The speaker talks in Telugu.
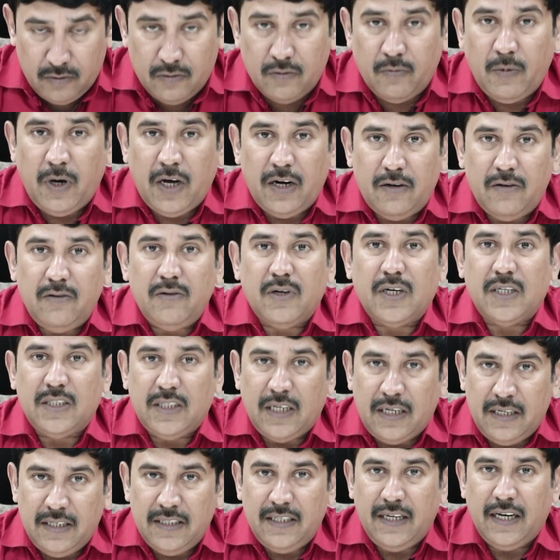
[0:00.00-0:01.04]
కుమారుడు ఒక
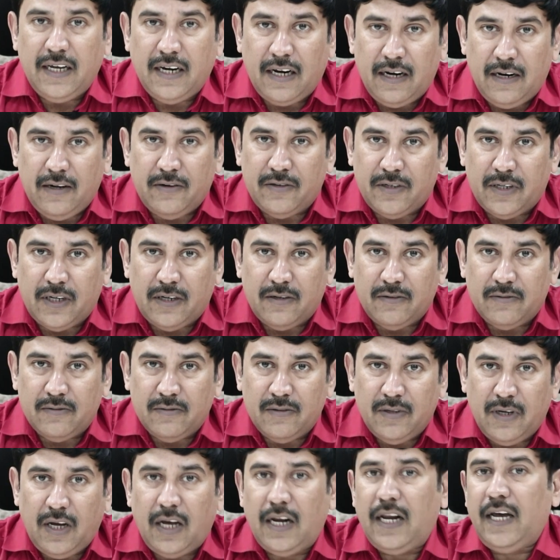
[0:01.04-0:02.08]
తండ్రి దగ్గర అలా ఉంటాడు
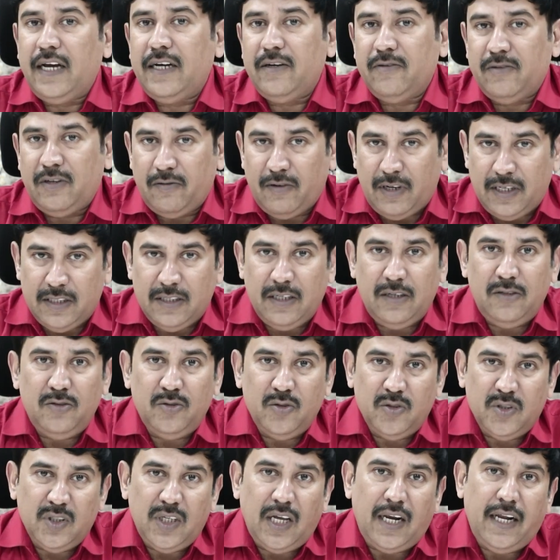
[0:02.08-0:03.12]
అలాగే ఉన్నారు వాళ్ళిద్దరిని
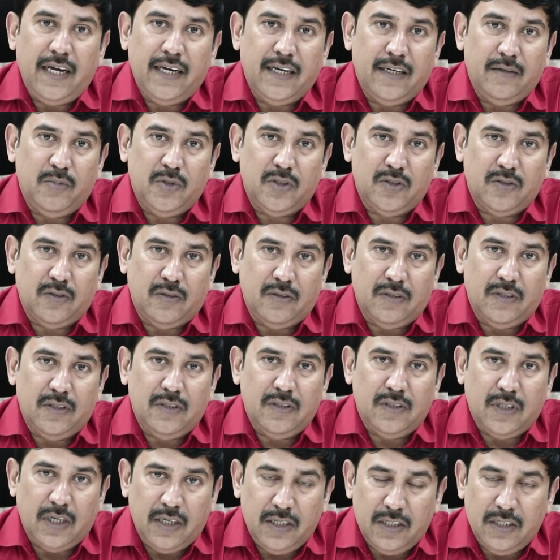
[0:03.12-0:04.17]
చూస్తే అలాగే అనిపిస్తుంది
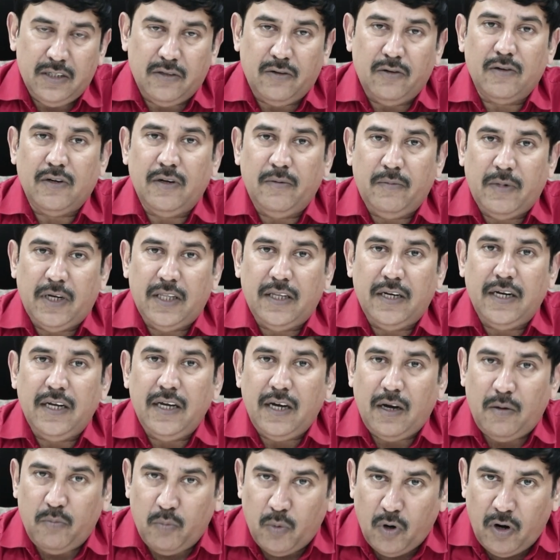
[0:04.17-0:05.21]
తండ్రి కొడుకుల మాదిరి
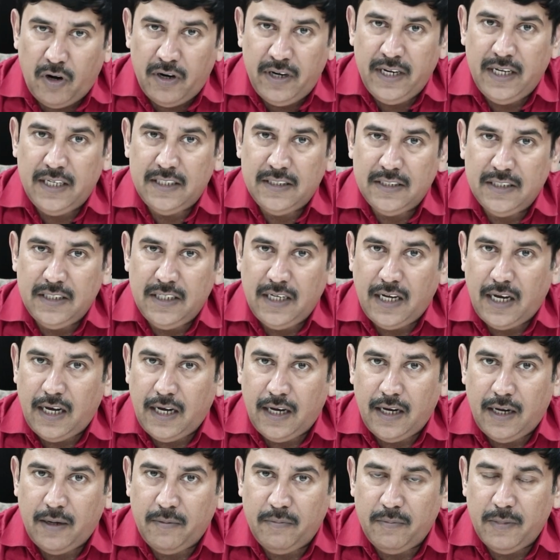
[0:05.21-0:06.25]
ఆ బాండేజీ ఆ
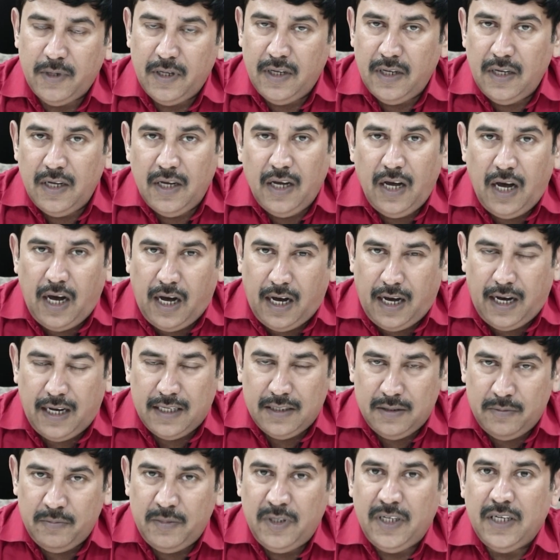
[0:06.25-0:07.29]

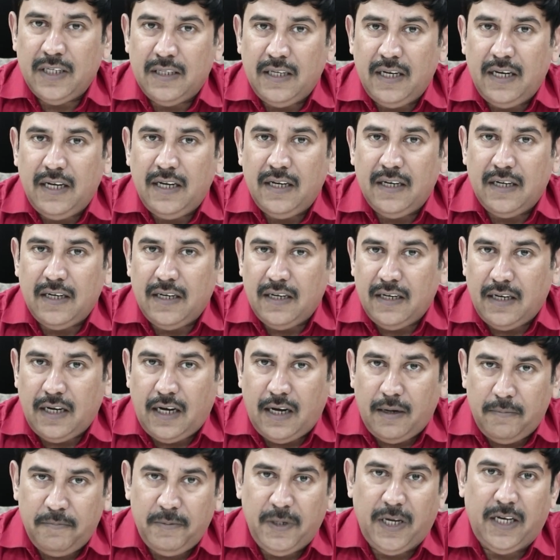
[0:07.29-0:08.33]
ఆత్మీయత ఆ
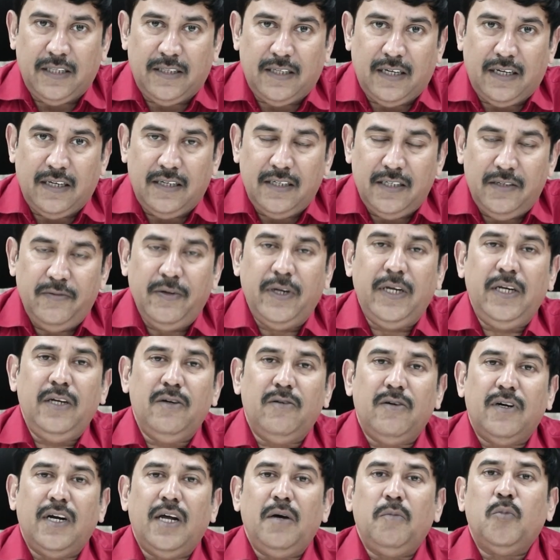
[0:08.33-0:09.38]
ఆప్యాయత ఇవన్నీ
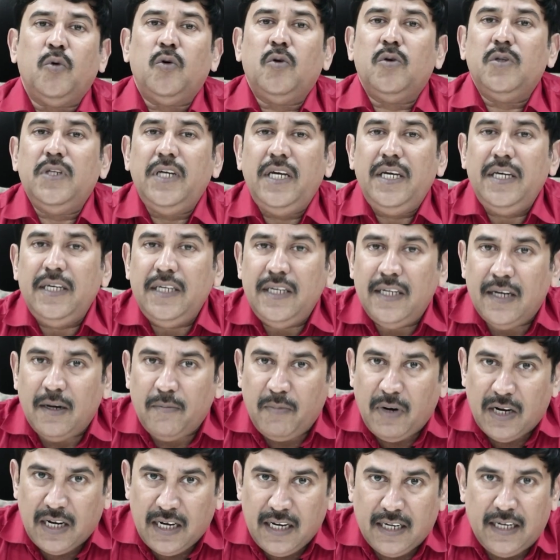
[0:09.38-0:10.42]
కూడా మోదీ ఈయన
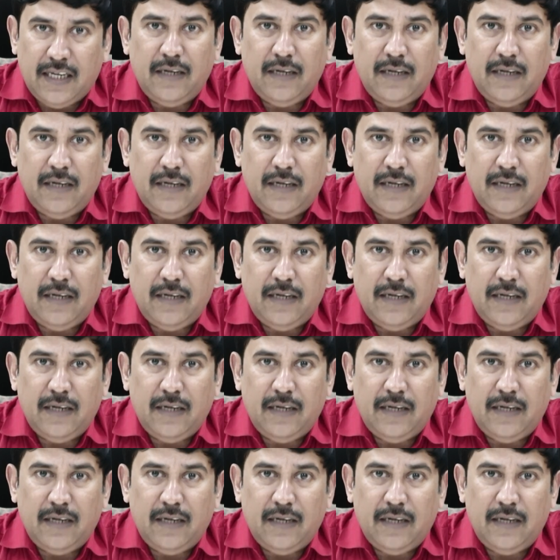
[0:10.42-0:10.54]
పట్ల